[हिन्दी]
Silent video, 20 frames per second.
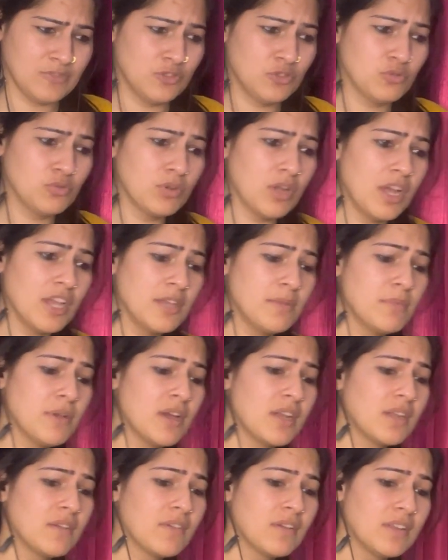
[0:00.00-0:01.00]
जुलाई में
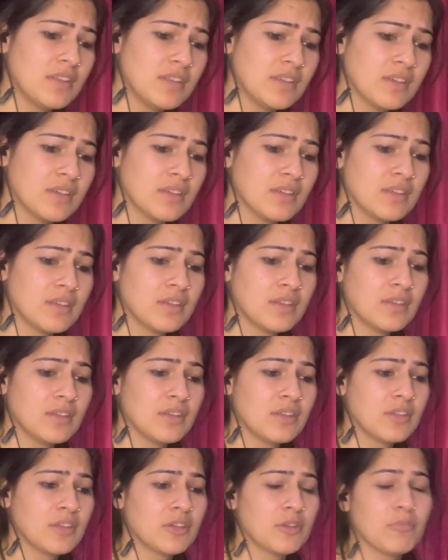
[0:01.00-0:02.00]
आने वाली
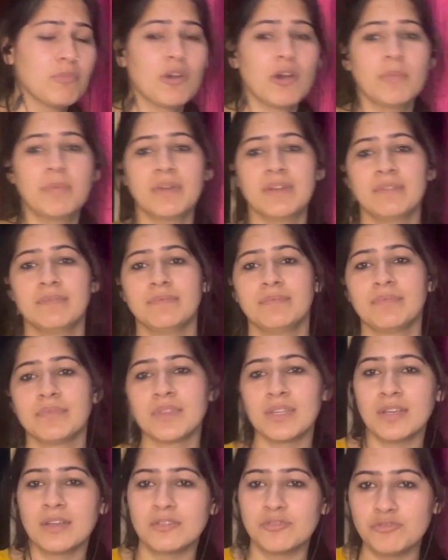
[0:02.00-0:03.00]
बाप रे
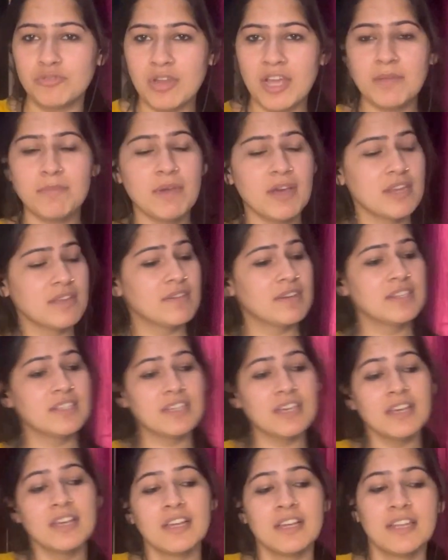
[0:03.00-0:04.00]
जुलाई में आने वाली
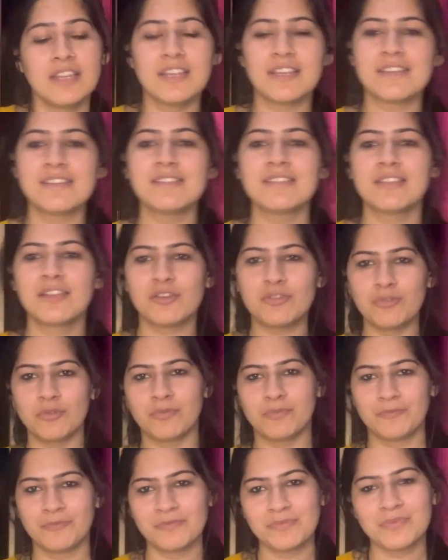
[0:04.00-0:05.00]
है लेकिन देखो
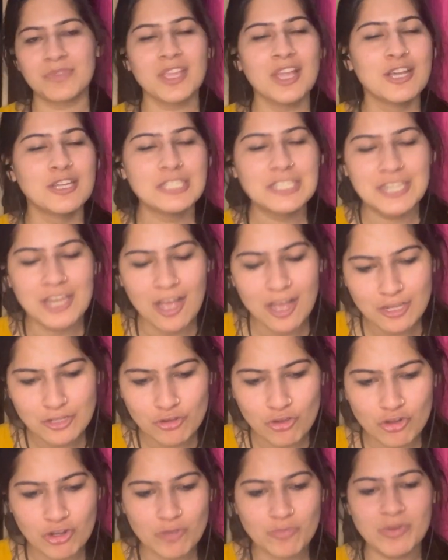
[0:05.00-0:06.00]
जहाँ
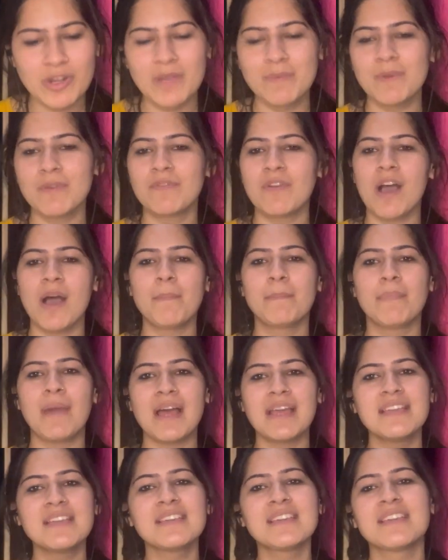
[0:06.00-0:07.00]
जॉन अब्राहम है वहाँ
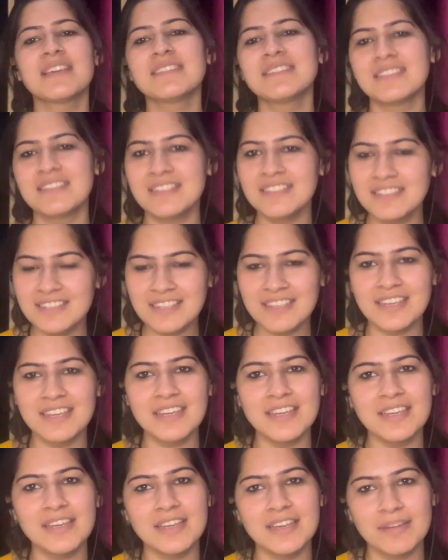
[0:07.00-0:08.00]
बाइक के सीन के
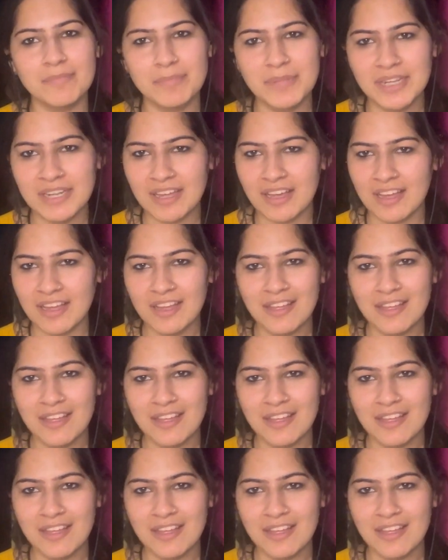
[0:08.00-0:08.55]
बिना